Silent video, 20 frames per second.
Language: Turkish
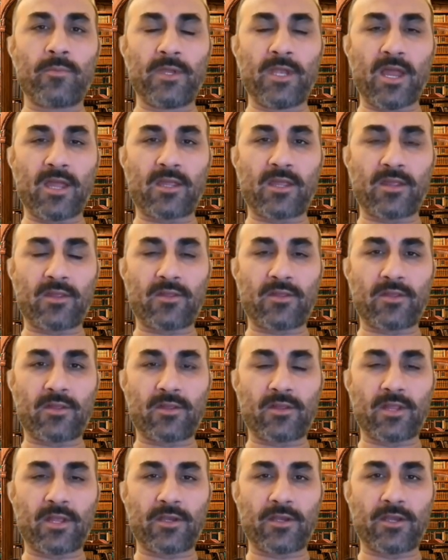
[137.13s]
Bilakis
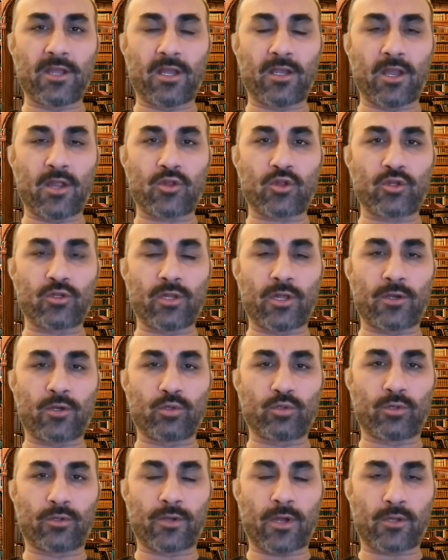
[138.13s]
sizleri yalancılar
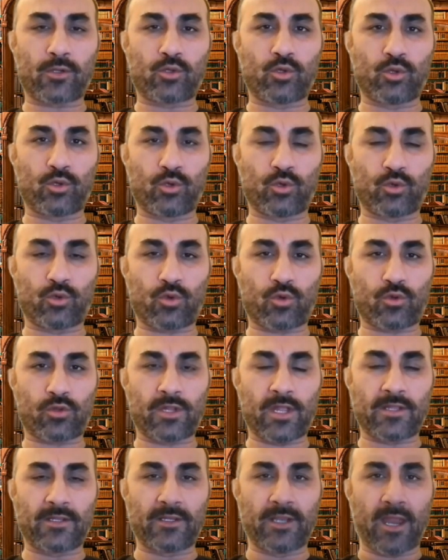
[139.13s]
olarak görüyoruz
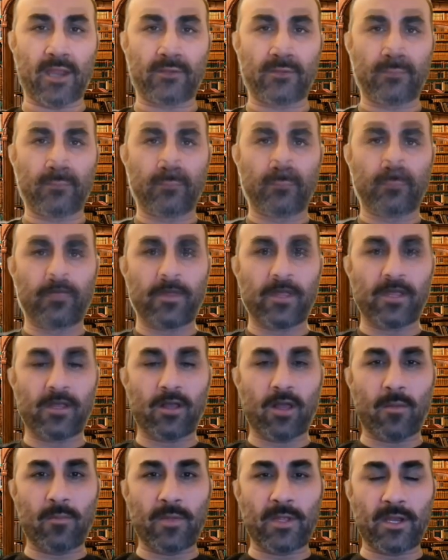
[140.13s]
dediler. Bu
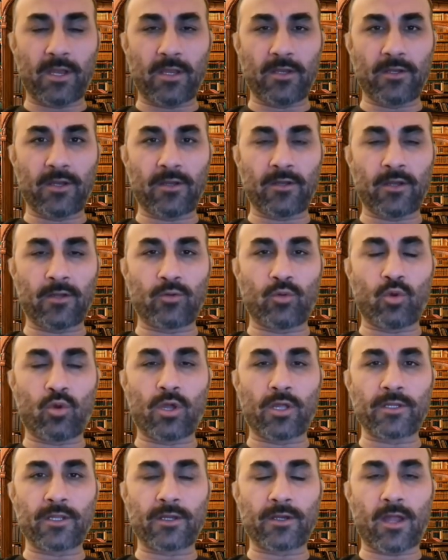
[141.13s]
peygambere inanan o
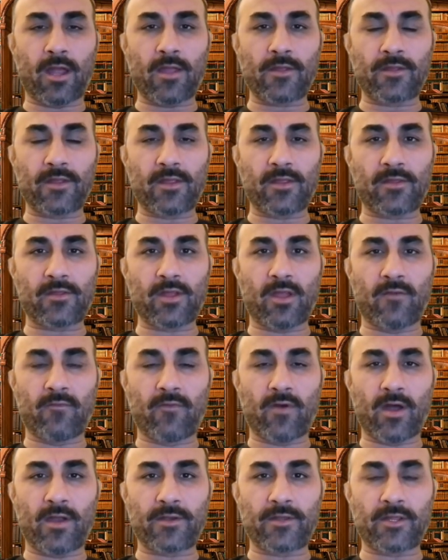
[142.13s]
kadar az
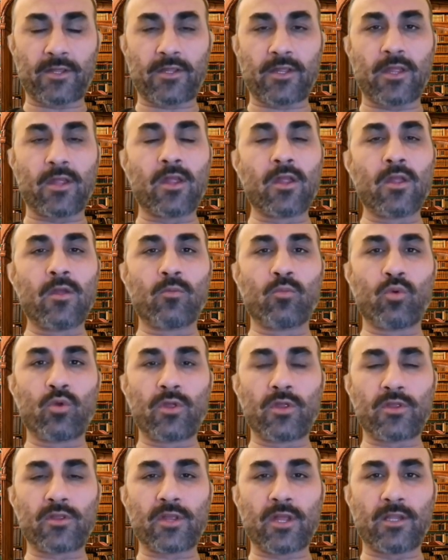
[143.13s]
insan vardı ki
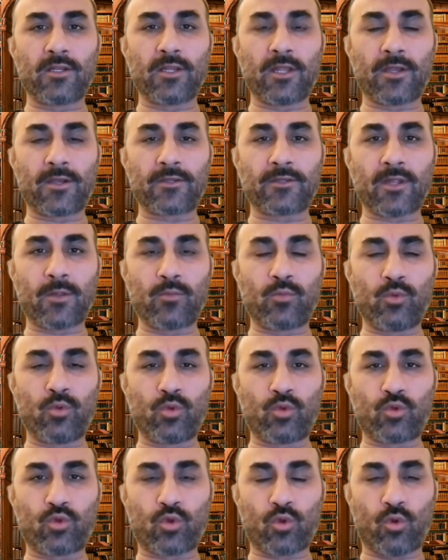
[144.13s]
bu insanların da
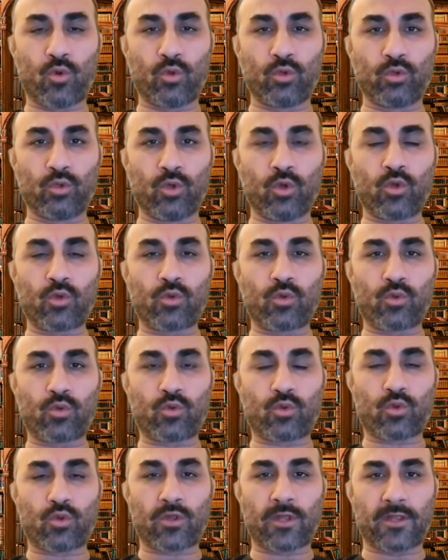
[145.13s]
büyük çoğunluğu
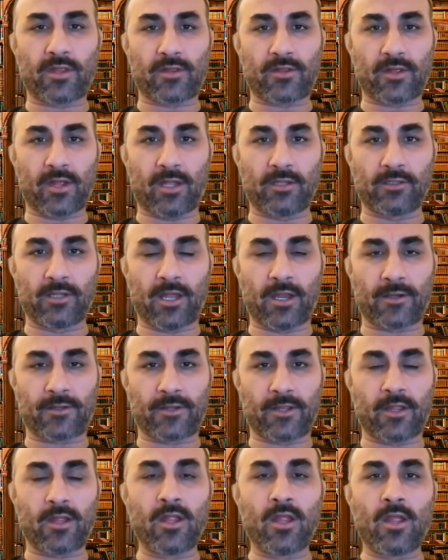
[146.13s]
güçsüz
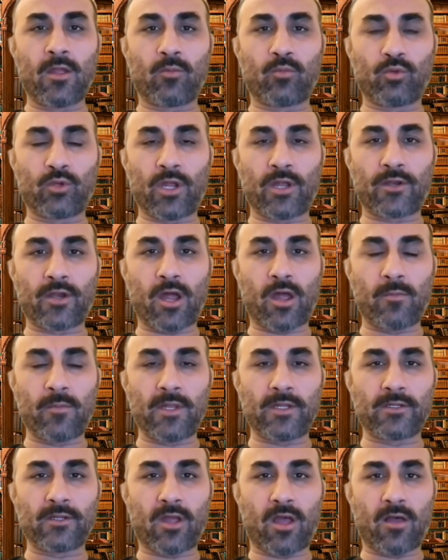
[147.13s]
insanlardı. Buna
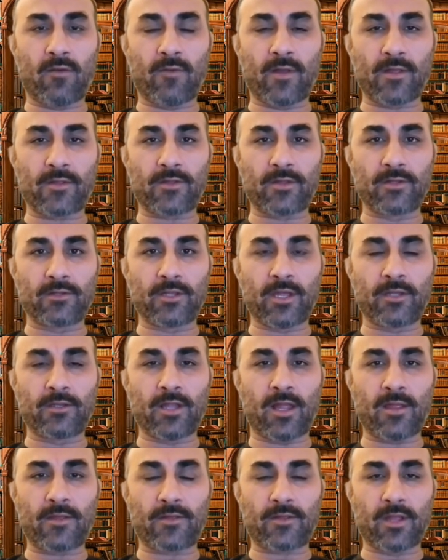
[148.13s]
rağmen
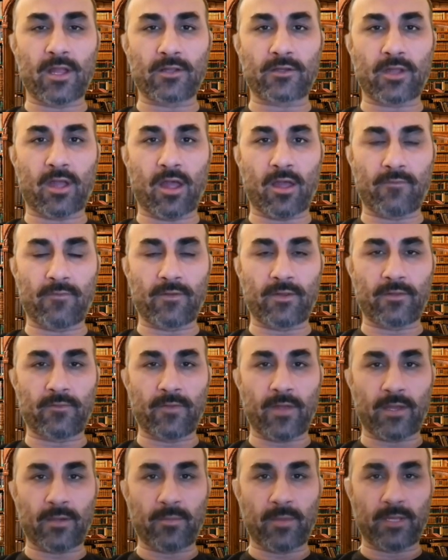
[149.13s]
davasından asla taviz
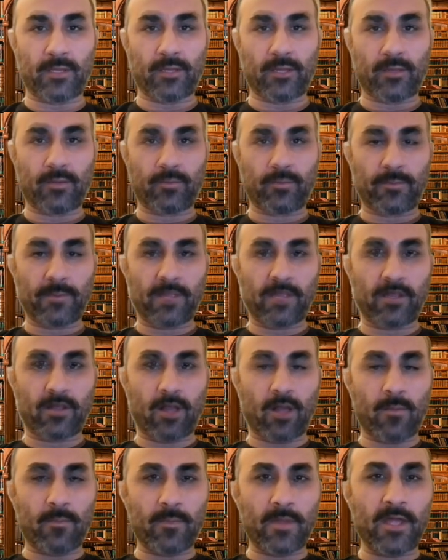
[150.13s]
vermedi. Nuh
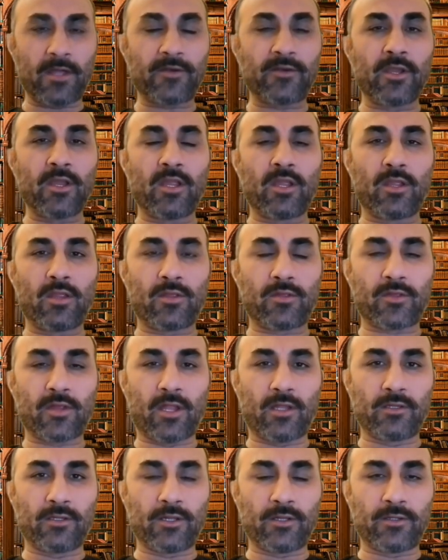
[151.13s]
peygamber
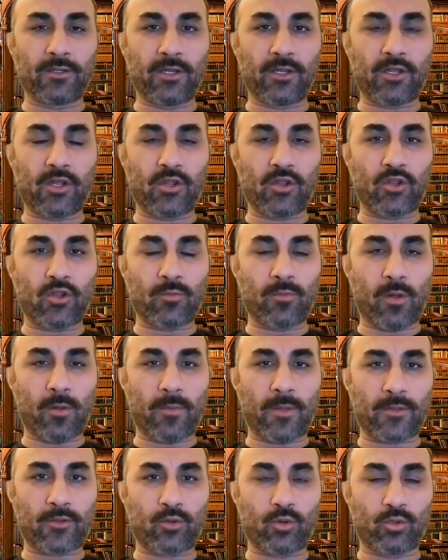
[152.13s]
insanların ikinci
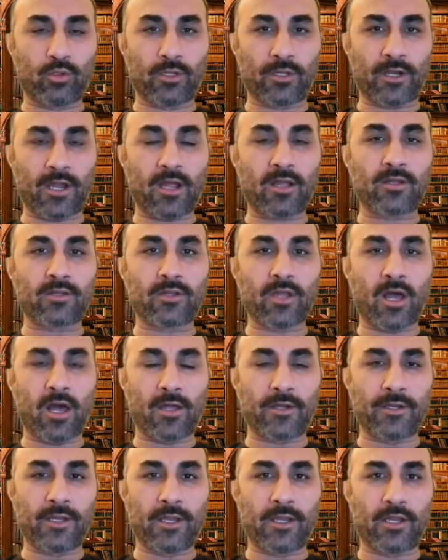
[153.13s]
babası olarak
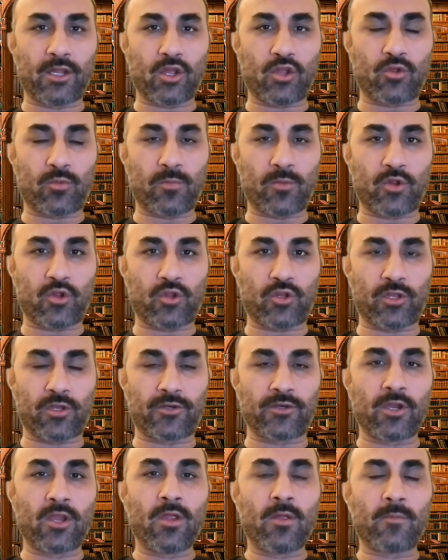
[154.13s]
tarihe
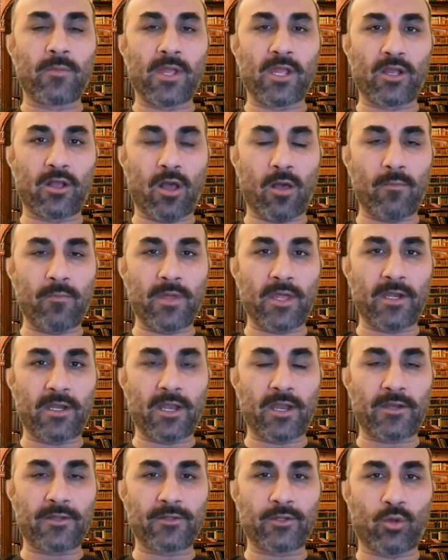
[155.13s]
geçmiştir.
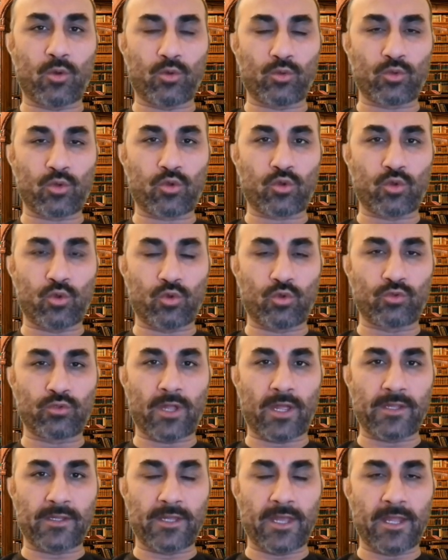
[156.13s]
Peygamberlerin de onun
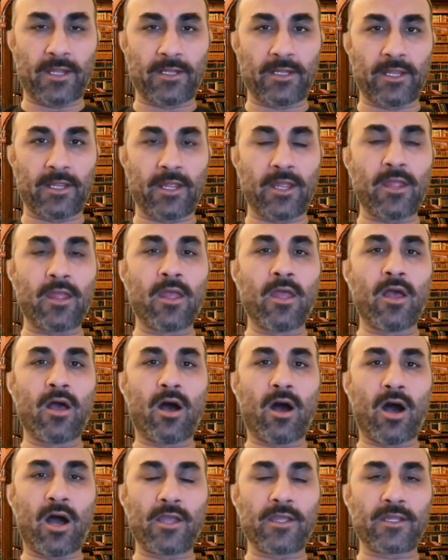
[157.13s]
soyundan geldiği
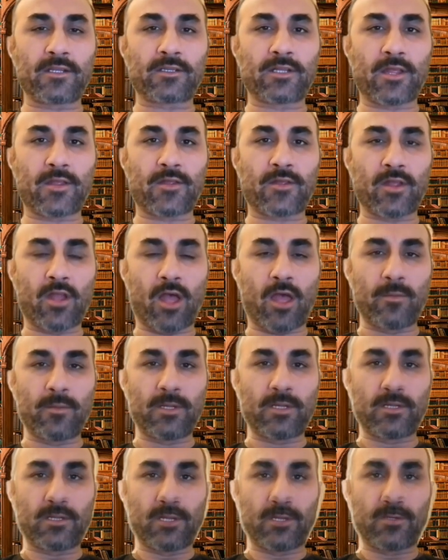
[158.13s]
ayetle
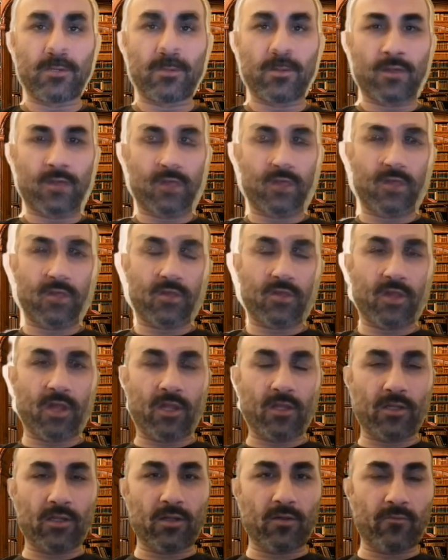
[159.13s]
sabittir.
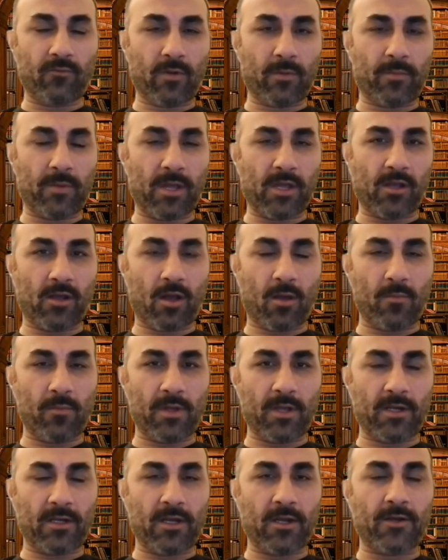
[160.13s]
İnsanlığın ve
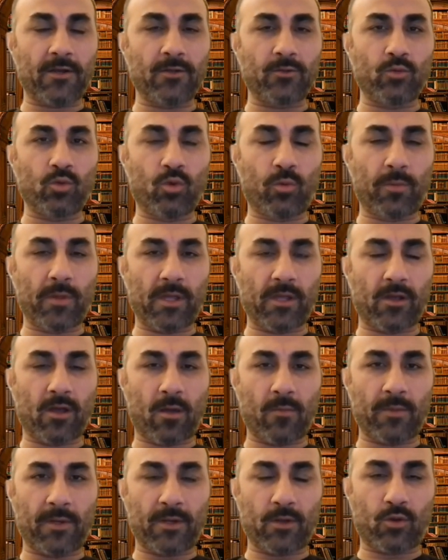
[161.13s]
peygamberlerin Nuh
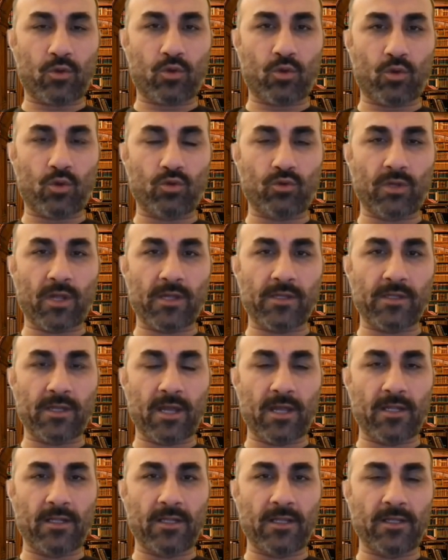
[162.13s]
peygamberin soyundan
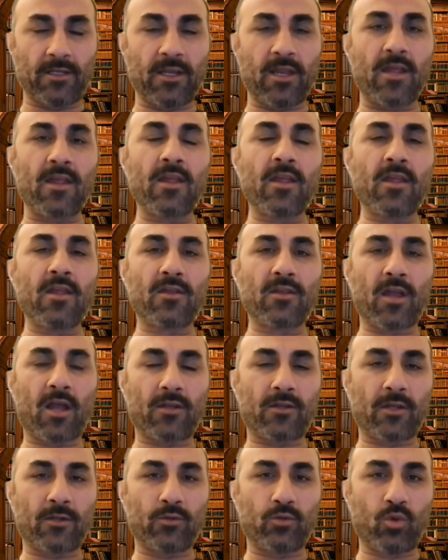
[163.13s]
geldiğine,
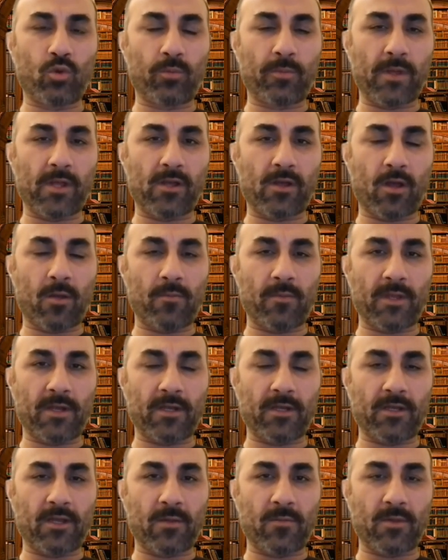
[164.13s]
zaten Nuh
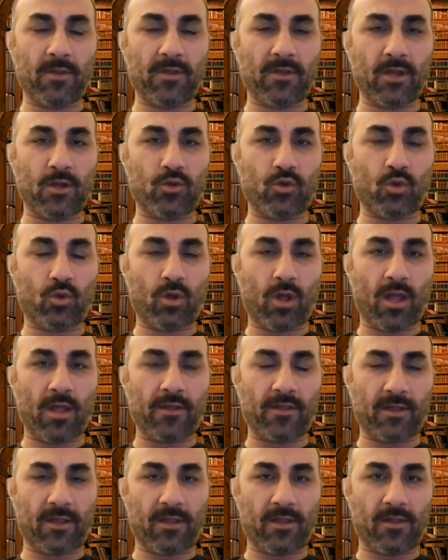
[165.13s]
peygamberin gemisine çok
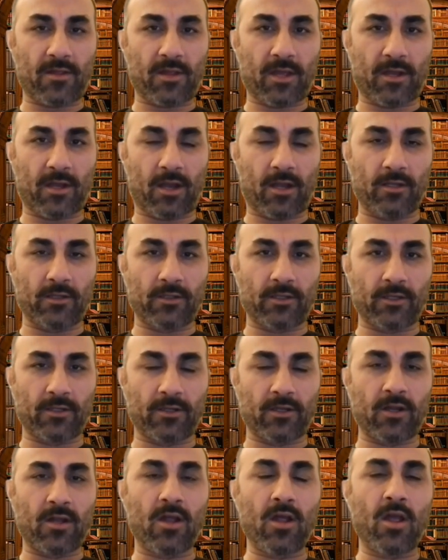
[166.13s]
az insan
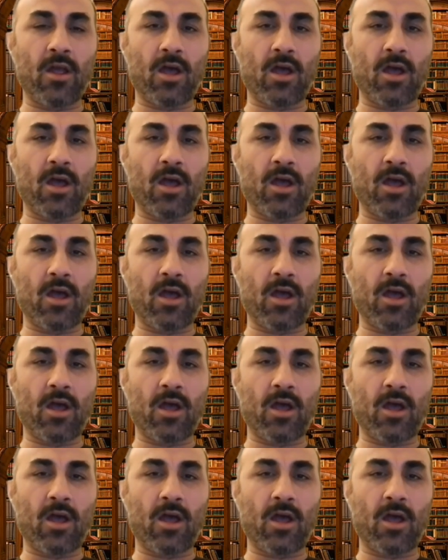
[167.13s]
aldığını,